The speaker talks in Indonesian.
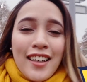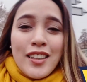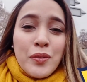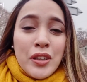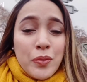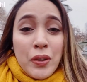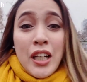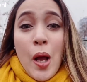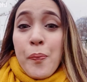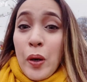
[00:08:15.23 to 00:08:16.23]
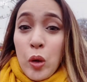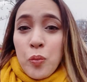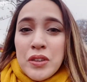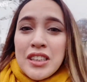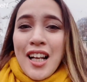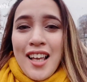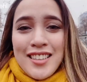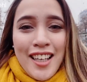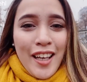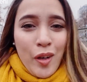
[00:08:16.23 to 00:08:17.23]
teman-teman nggak perlu
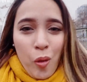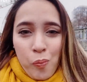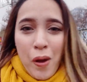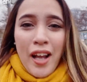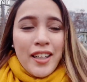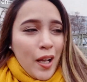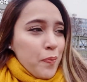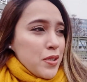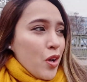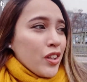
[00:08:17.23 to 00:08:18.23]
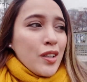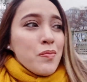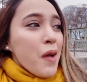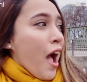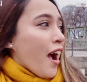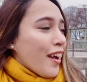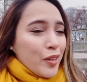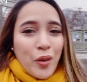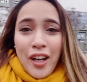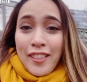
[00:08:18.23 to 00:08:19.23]
menjelajahi Eropa dengan pesawat terbang
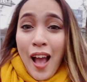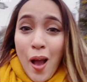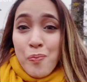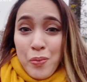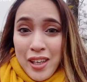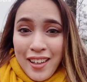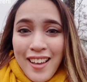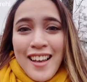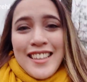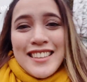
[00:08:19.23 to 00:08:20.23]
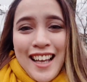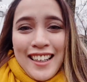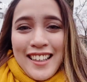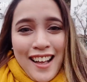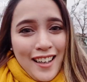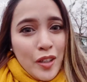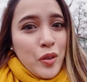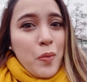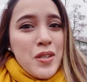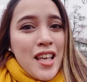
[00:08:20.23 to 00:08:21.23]
atau kereta api, jadi kalian
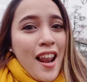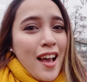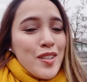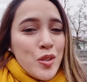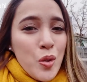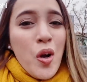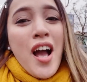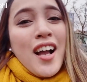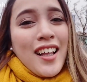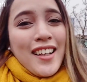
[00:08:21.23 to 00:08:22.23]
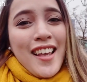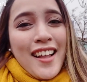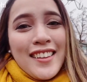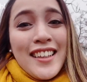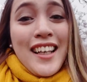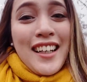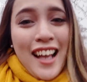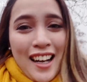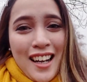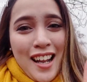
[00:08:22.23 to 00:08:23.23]
udah bisa langsung ngeliat tiga
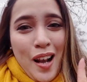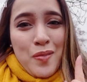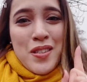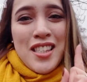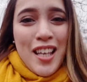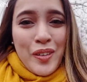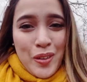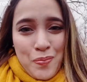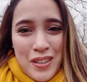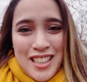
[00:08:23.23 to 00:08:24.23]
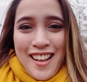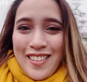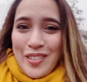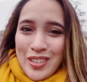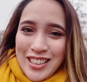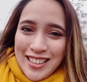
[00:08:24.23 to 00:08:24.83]
negara dalam satu tempat sekaligus.